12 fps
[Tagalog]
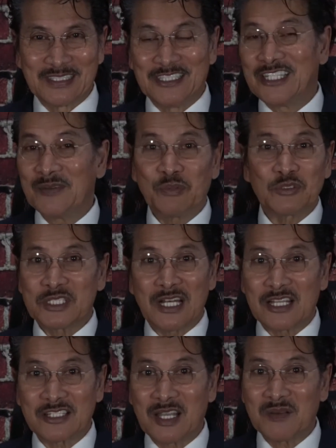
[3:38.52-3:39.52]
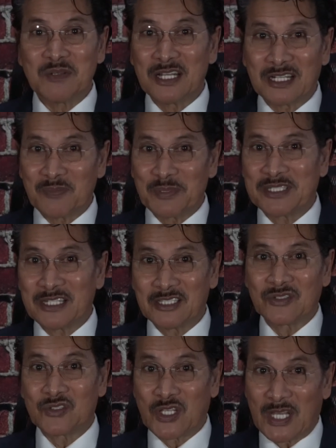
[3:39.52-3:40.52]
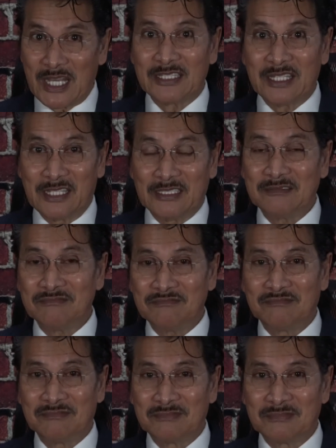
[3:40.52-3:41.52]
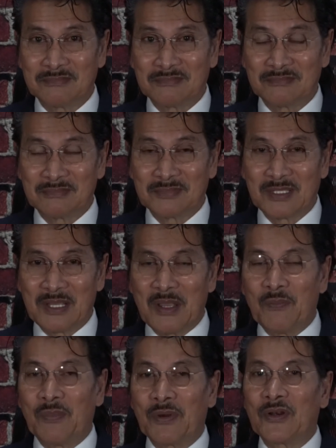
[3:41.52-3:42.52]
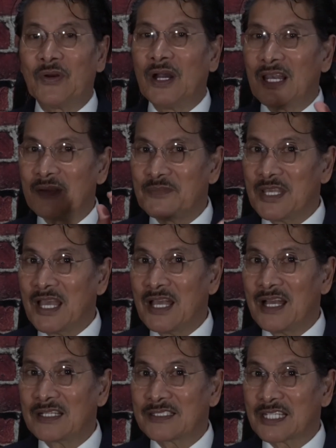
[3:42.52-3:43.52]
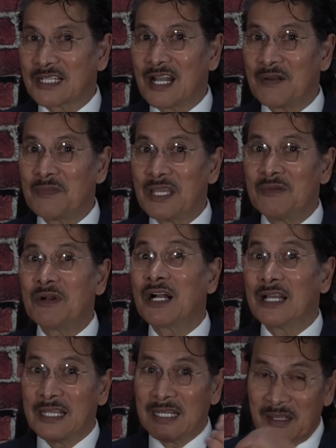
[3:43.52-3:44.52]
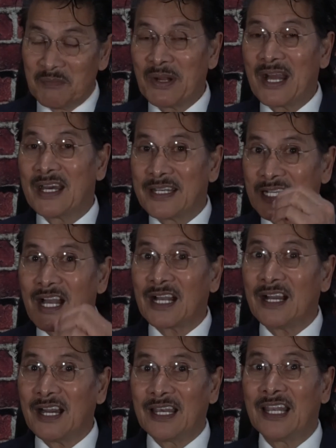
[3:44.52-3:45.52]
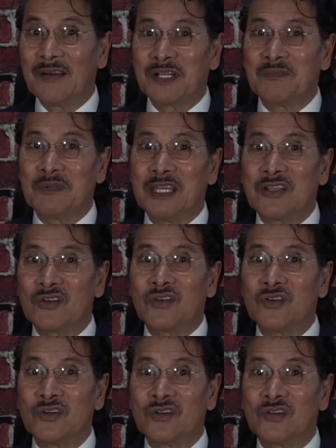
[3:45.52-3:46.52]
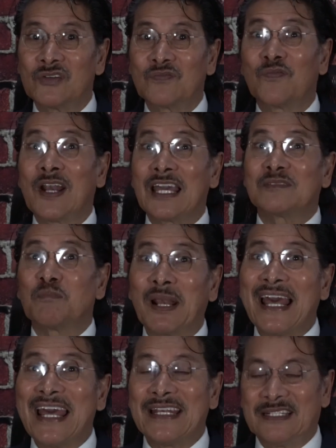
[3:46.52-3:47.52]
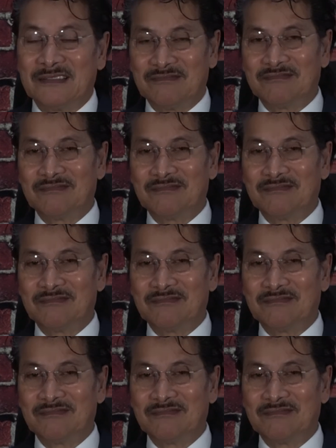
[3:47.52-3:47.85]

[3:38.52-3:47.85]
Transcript: hindi po sinasabi ng kapitan ito sa atin, pero alam niya at saka may mga ilan pa nakakaalam na mayroong flight plan.